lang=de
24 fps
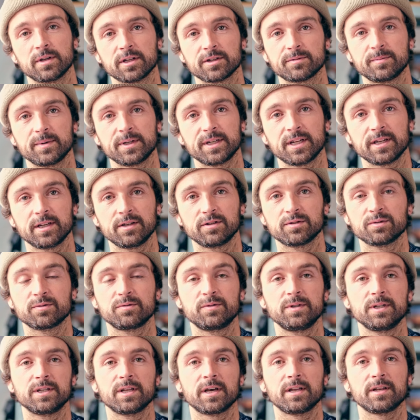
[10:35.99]
dass man da nicht so
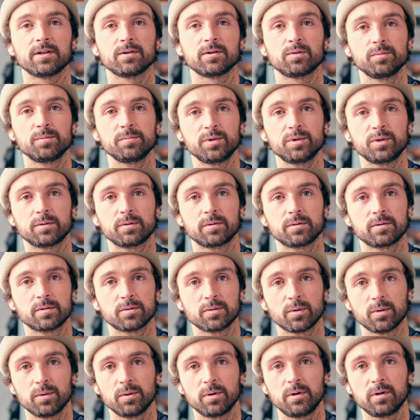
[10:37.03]
viel dran
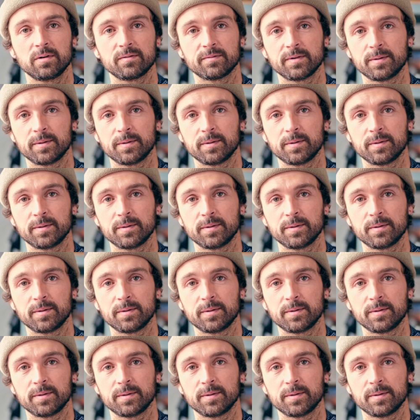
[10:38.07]
rumdrödelt,